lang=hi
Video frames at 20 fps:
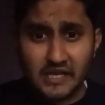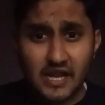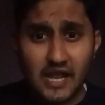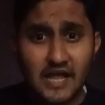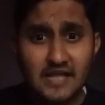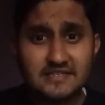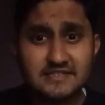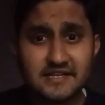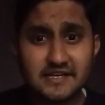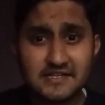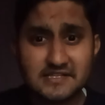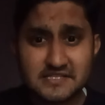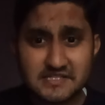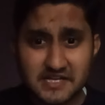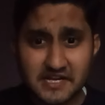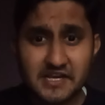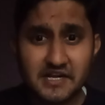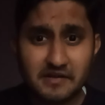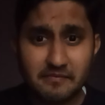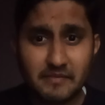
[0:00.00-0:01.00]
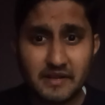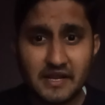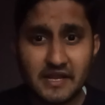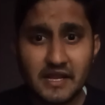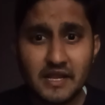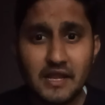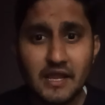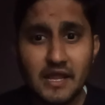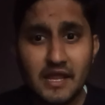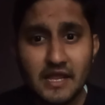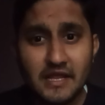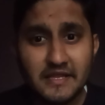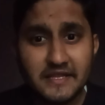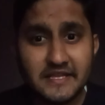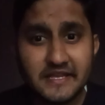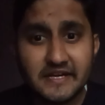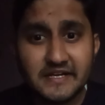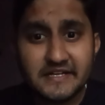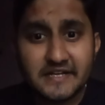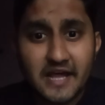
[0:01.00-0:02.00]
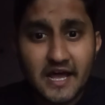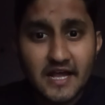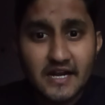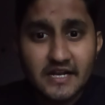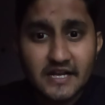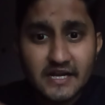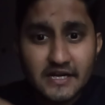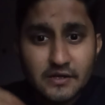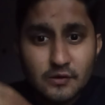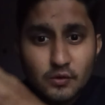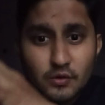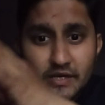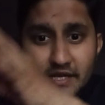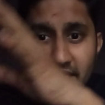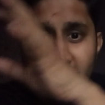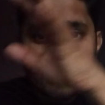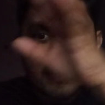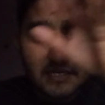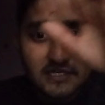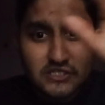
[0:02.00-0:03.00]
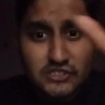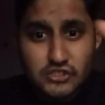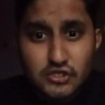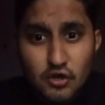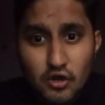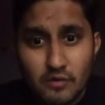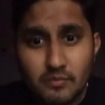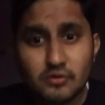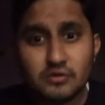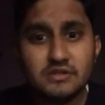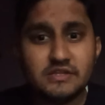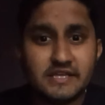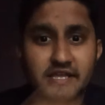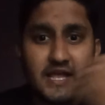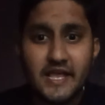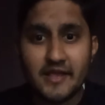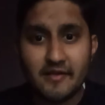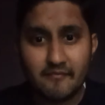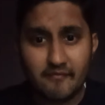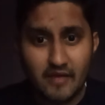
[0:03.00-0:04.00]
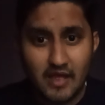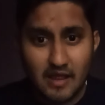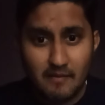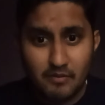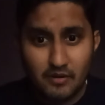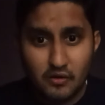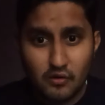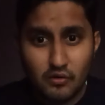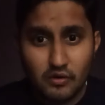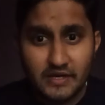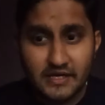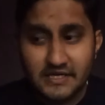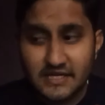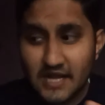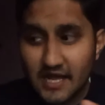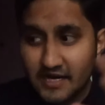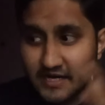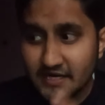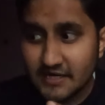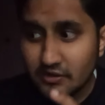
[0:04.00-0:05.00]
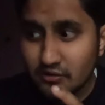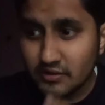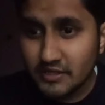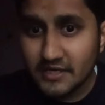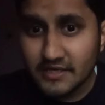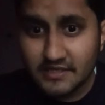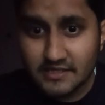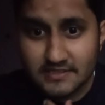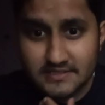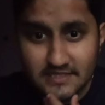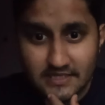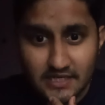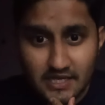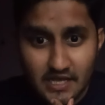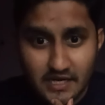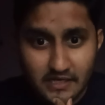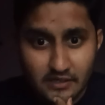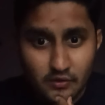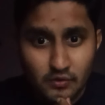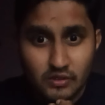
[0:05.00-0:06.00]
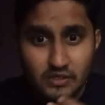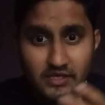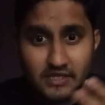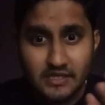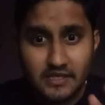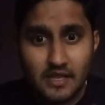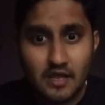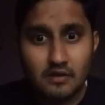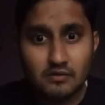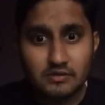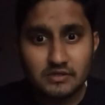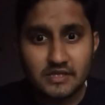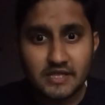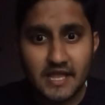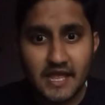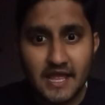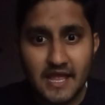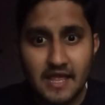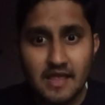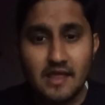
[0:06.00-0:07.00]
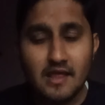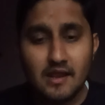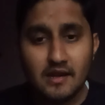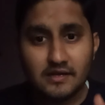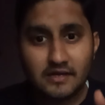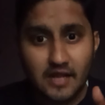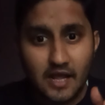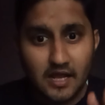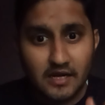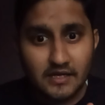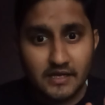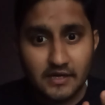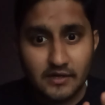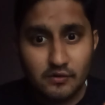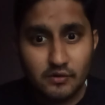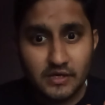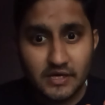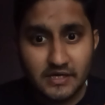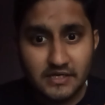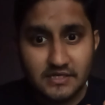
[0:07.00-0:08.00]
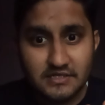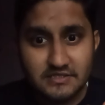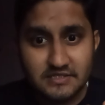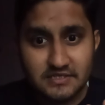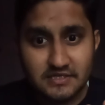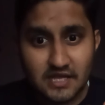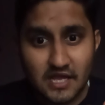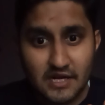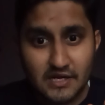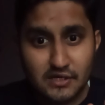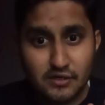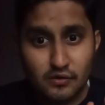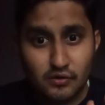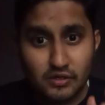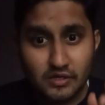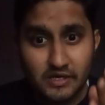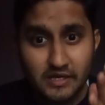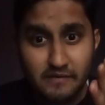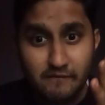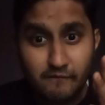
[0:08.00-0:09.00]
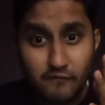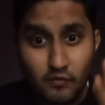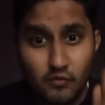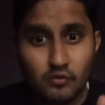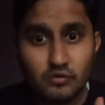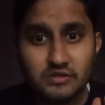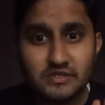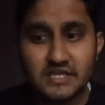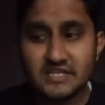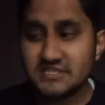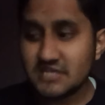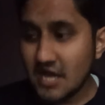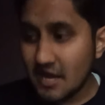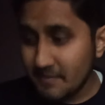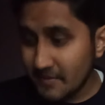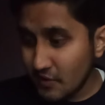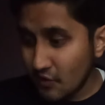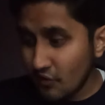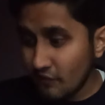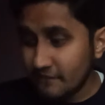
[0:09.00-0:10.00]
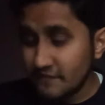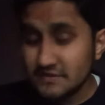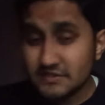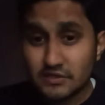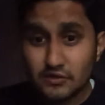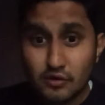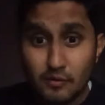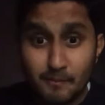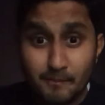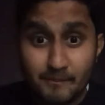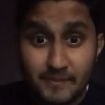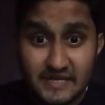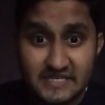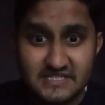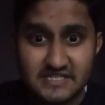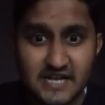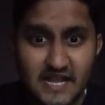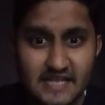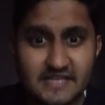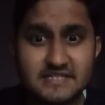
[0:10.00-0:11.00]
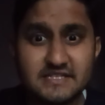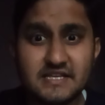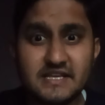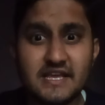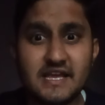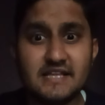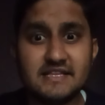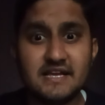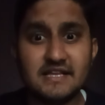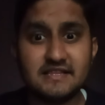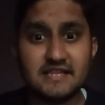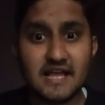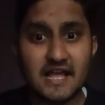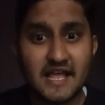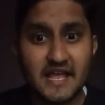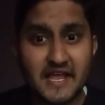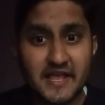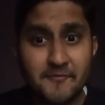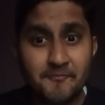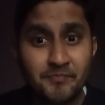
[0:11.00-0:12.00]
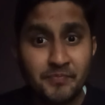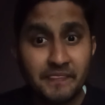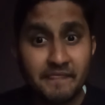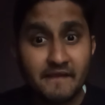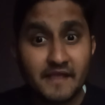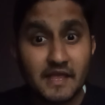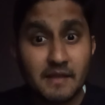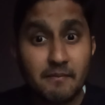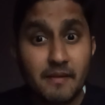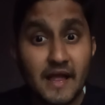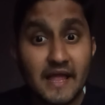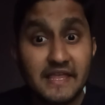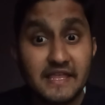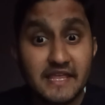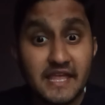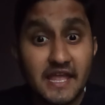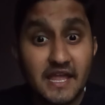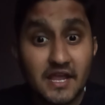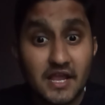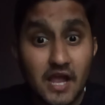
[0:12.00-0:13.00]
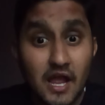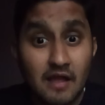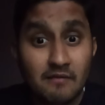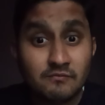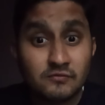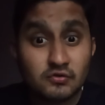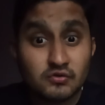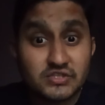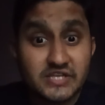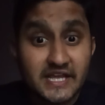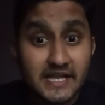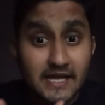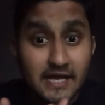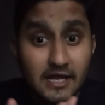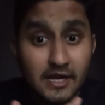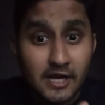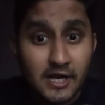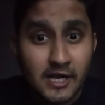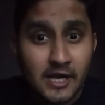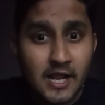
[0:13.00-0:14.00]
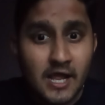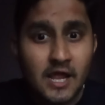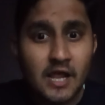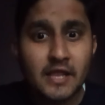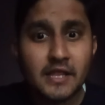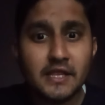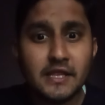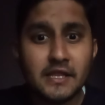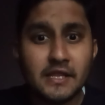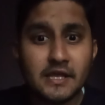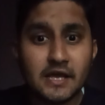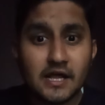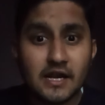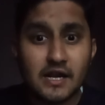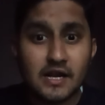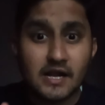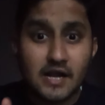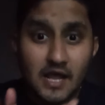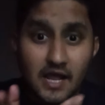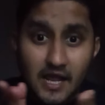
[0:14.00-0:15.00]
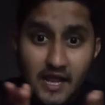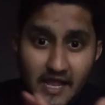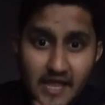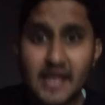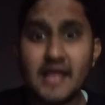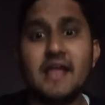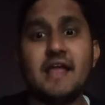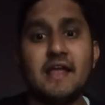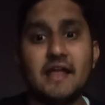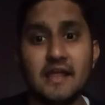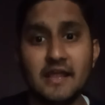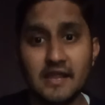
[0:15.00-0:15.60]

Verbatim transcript: खासकर स्टेट में ये टारगेट ओरिएंटेड जॉब होती है अब कहोगे टारगेट ओरिएंटेड सरकारी नौकरी क्या होती है टारगेट ओरिएंटेड सरकारी नौकरी वो होती है जहाँ पे ऑफिसर को प्रेशराइज किया जाता है कि भाई ये काम तुझे करना ही करना है